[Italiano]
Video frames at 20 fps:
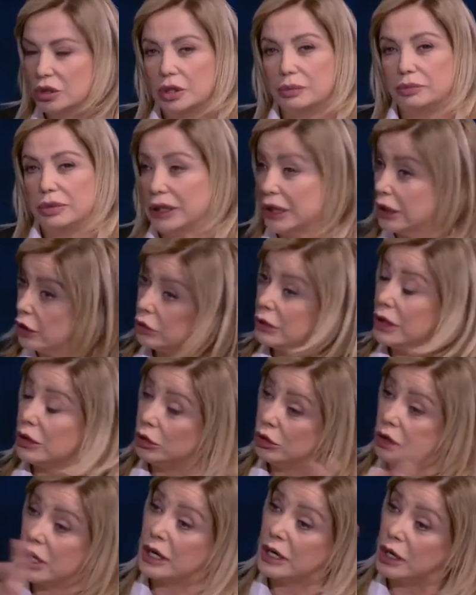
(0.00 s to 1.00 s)
perché
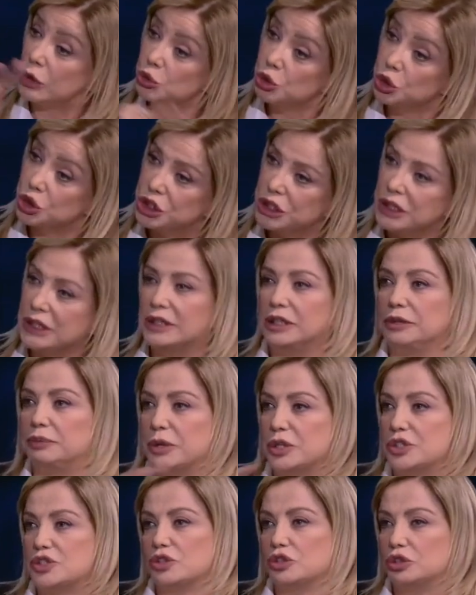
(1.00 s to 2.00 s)
loro erano usciti,
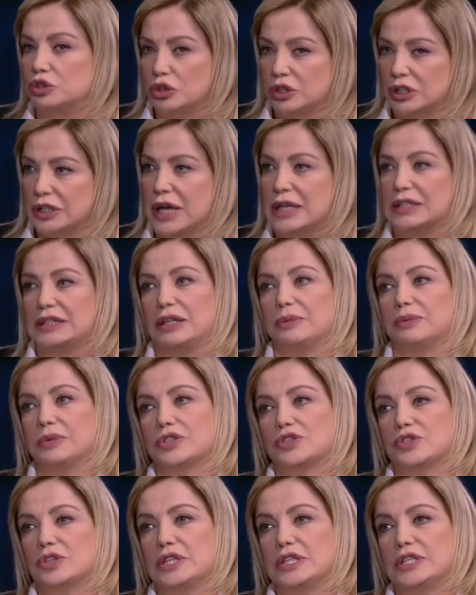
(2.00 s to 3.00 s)
poi sono tornate le
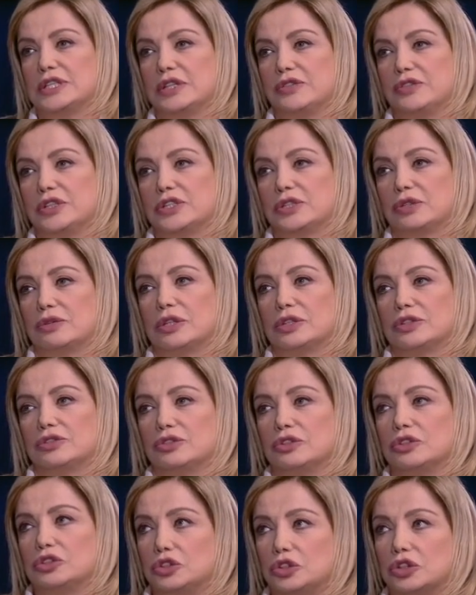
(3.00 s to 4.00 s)
persone di servizio e quando
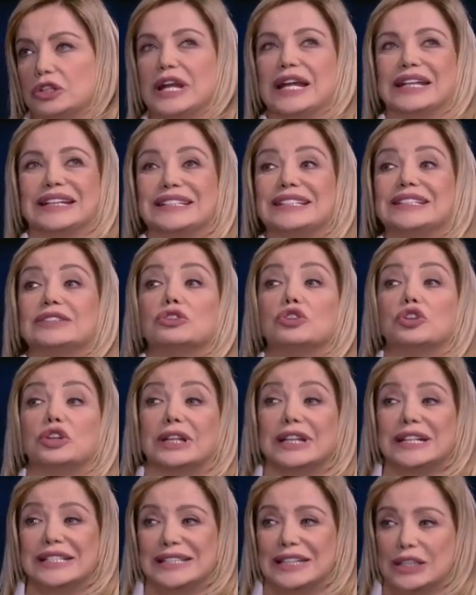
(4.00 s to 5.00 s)
sono tornate si sono
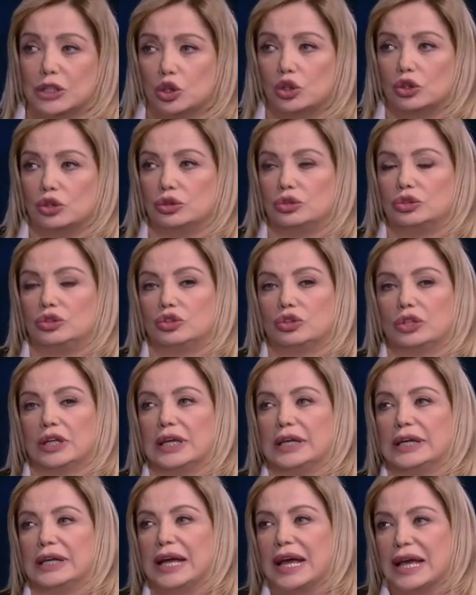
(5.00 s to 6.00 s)
resi conto che
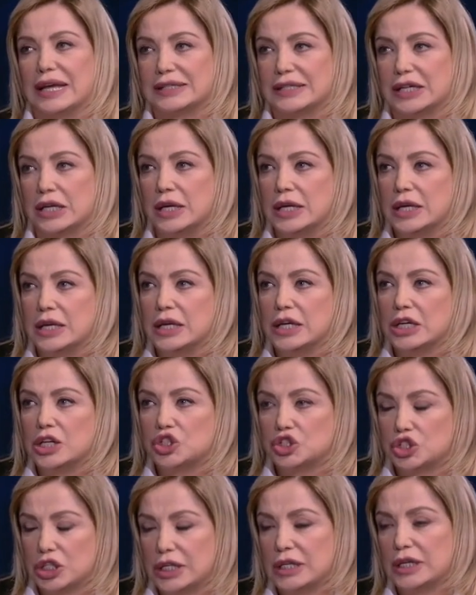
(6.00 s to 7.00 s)
in casa
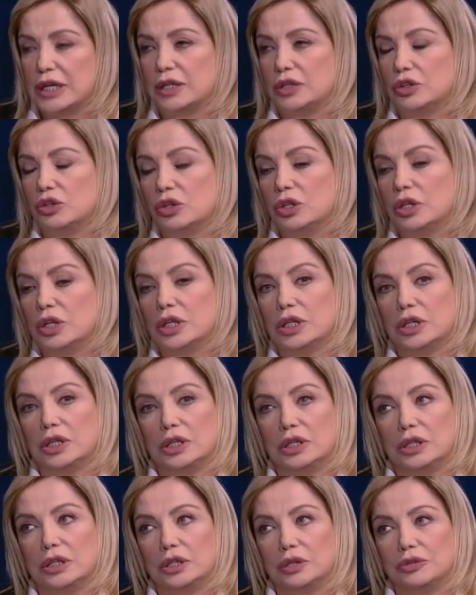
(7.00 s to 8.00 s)
c'erano,
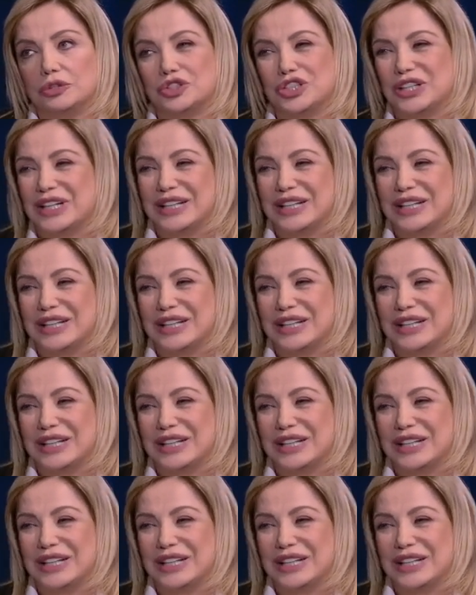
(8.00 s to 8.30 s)
eh, c'era